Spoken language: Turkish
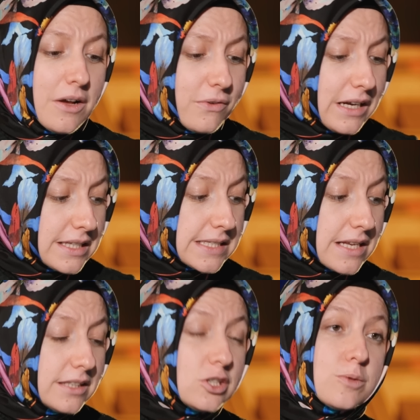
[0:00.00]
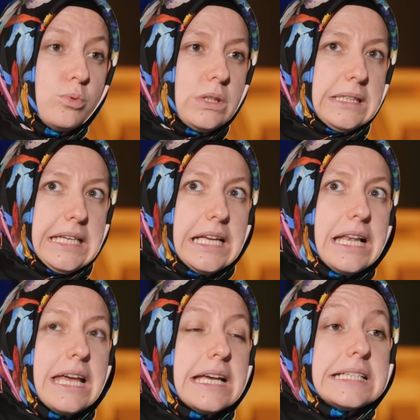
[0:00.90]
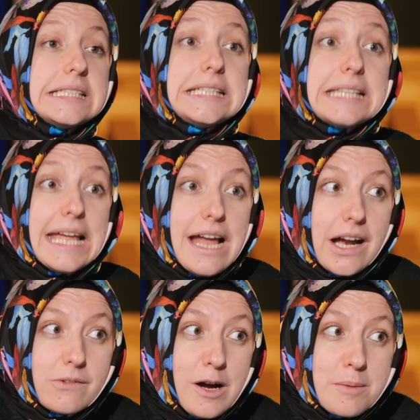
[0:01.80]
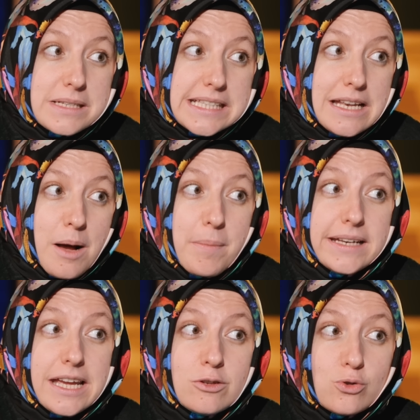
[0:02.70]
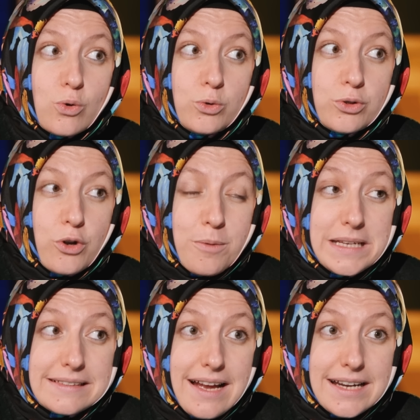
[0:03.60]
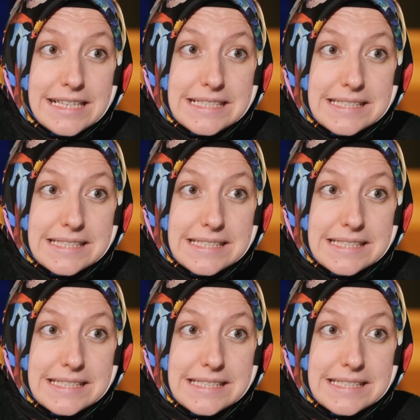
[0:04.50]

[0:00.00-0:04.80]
Fakat sadece bu da değil siteler var mesela. Ben en çok çok onu görüyorum. İnternet